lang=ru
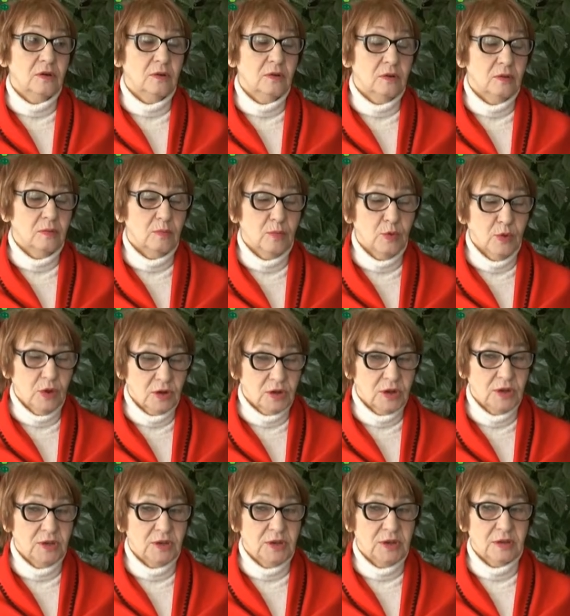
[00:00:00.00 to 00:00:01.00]
Э,
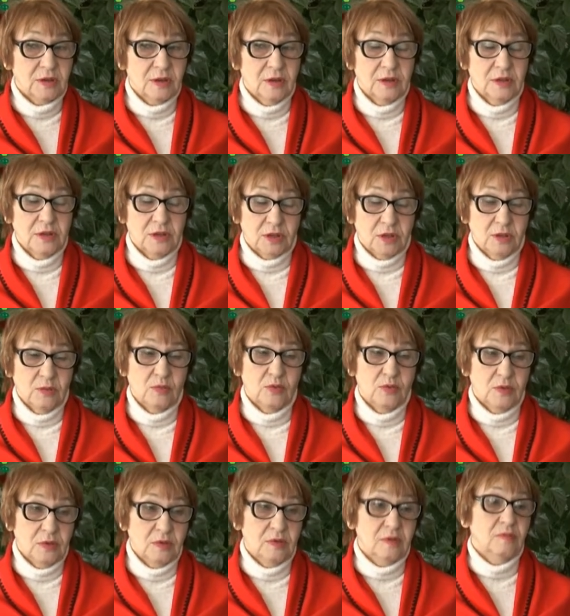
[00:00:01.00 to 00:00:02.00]
большая часть, конечно,
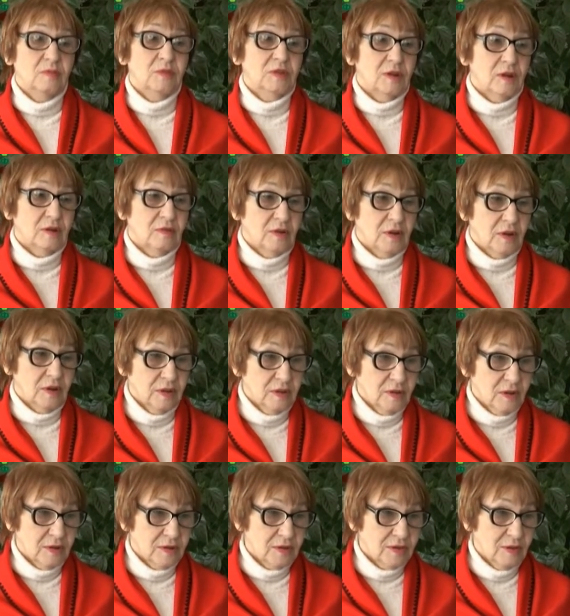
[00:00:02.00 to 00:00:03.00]
будет Димитровград,
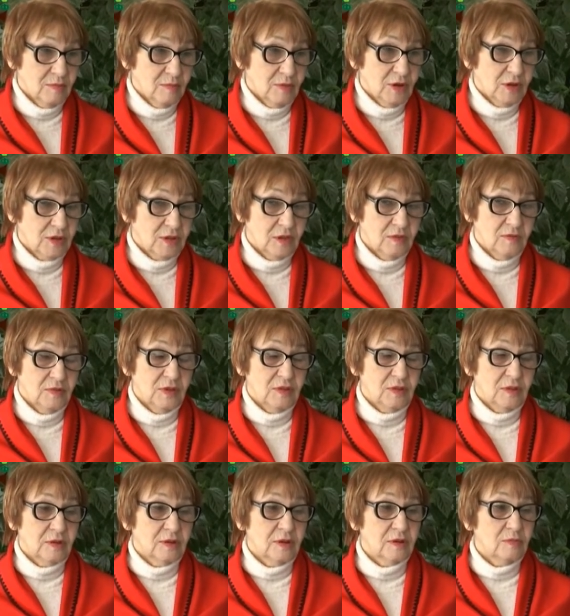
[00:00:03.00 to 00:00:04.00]
как самый активный,
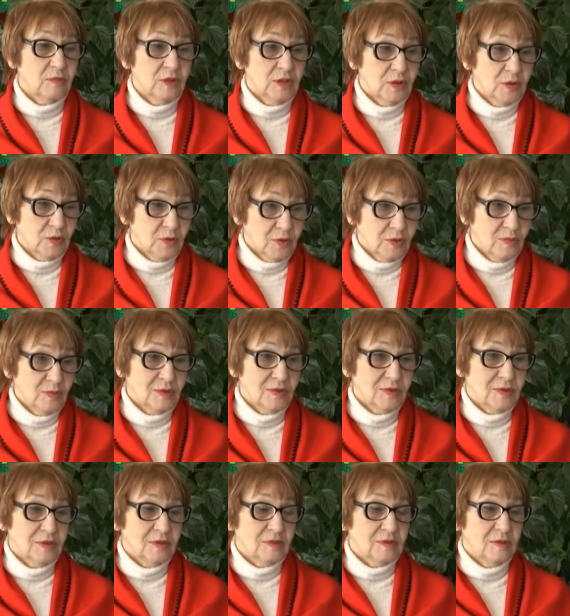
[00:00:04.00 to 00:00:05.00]
так как мы находимся
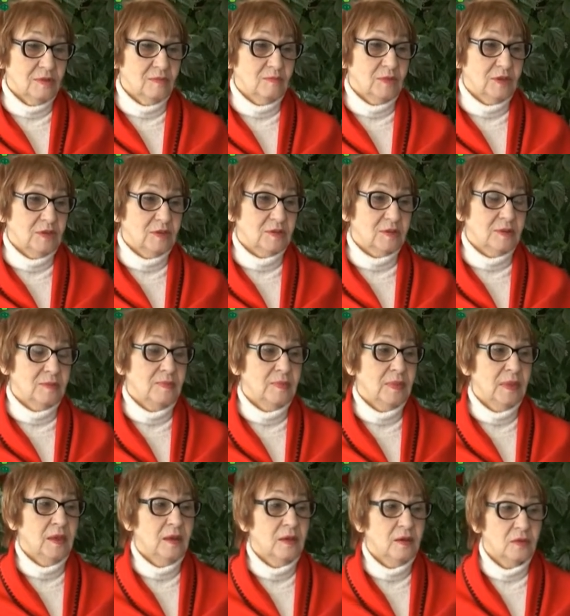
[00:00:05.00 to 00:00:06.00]
здесь на месте.
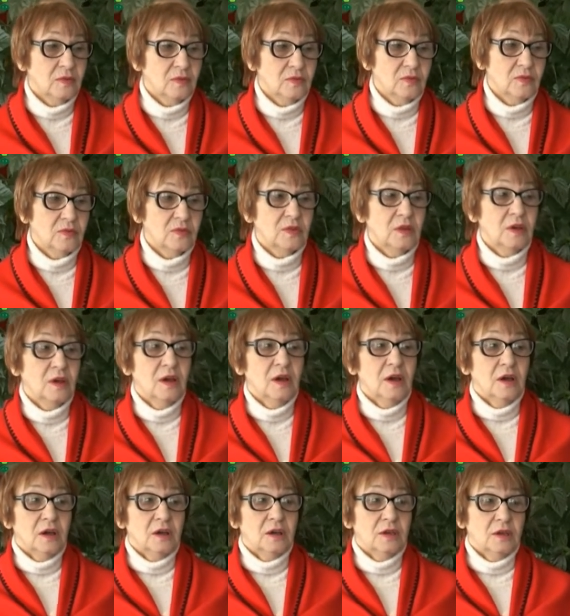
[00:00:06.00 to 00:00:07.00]
Вот.
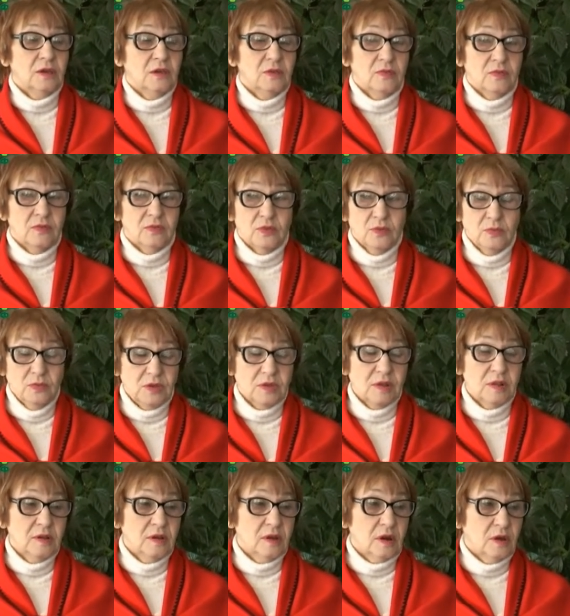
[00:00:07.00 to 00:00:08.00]
И в том
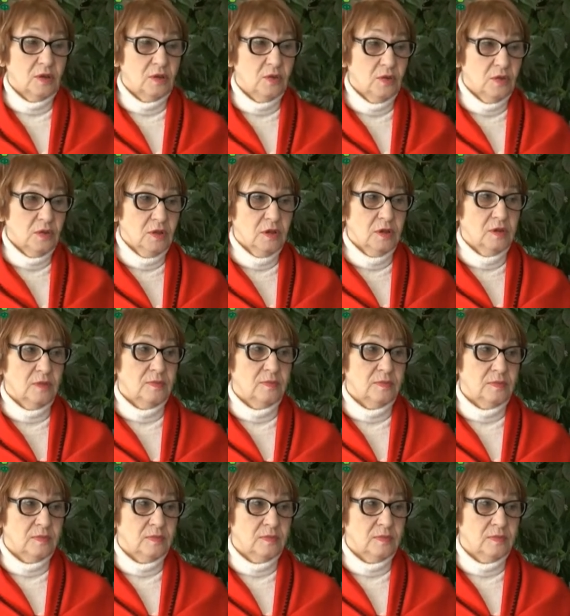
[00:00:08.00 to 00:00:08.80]
числе районы